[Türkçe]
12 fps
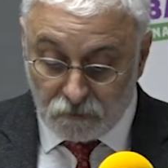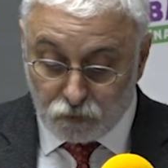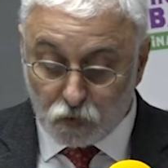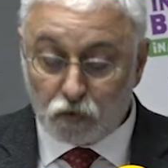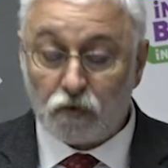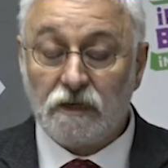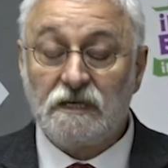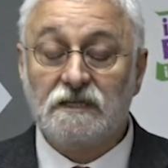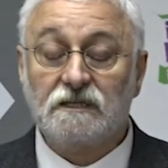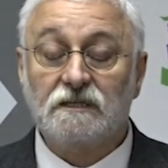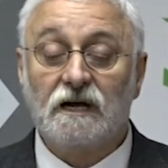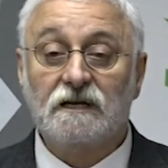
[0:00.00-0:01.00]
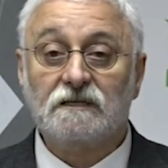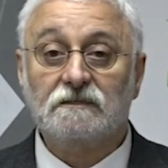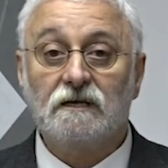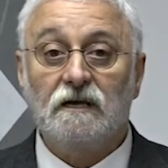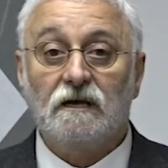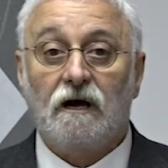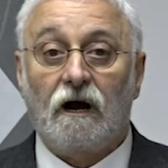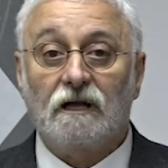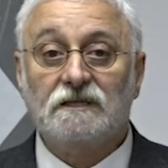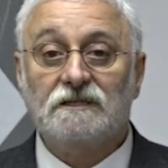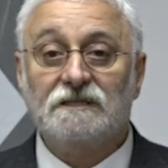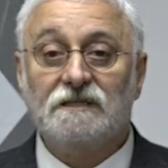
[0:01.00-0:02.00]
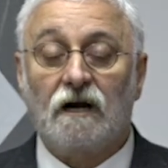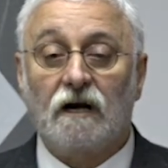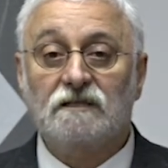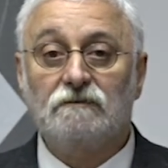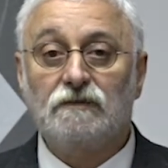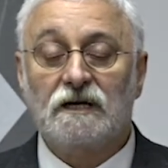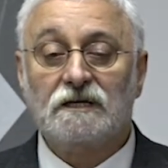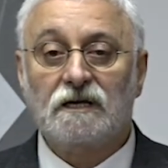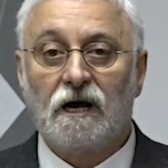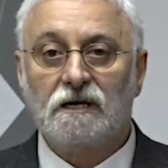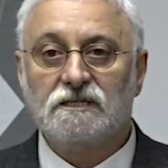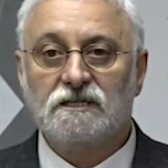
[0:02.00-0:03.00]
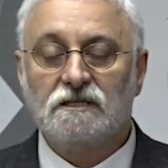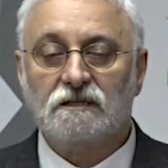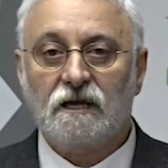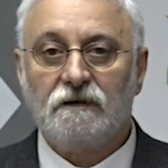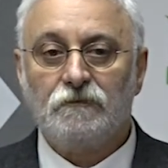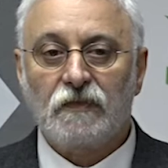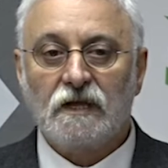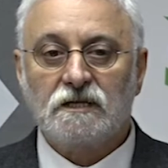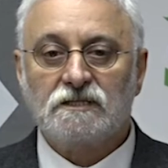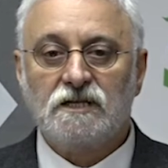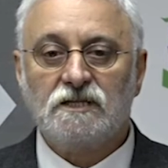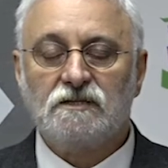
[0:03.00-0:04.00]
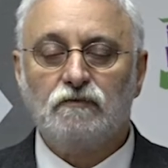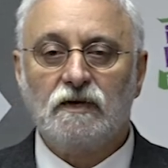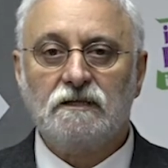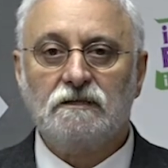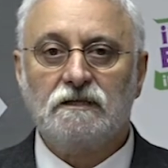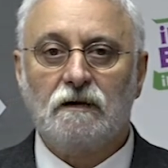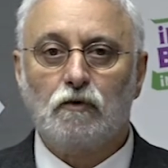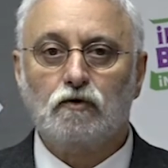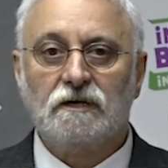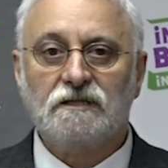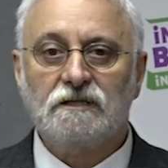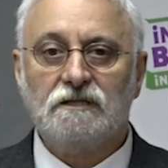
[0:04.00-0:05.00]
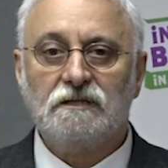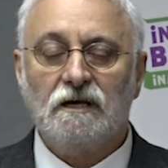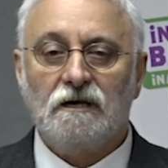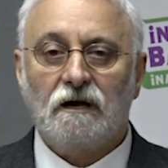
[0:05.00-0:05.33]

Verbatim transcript: bu iktidarın attığı adımlar karşısında seçimlerin demokratik,